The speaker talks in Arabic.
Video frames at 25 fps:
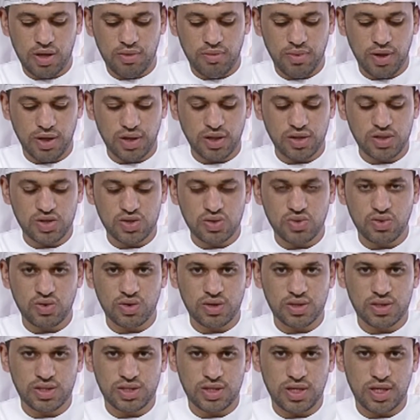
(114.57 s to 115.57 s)
معرض
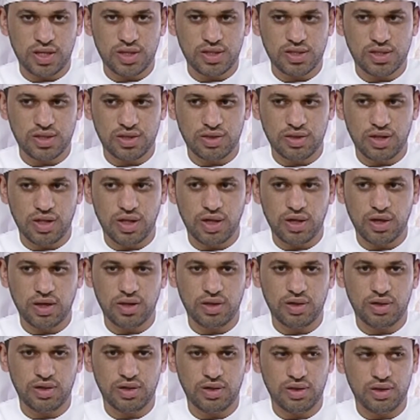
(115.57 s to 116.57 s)
الزهور السادس انطلق
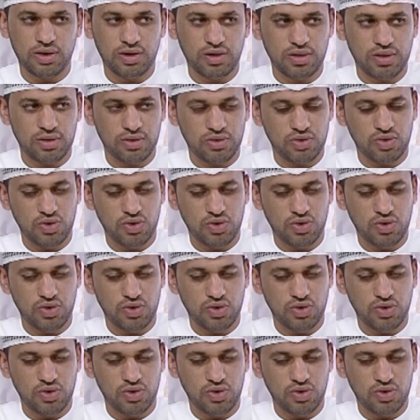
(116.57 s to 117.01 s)
آه،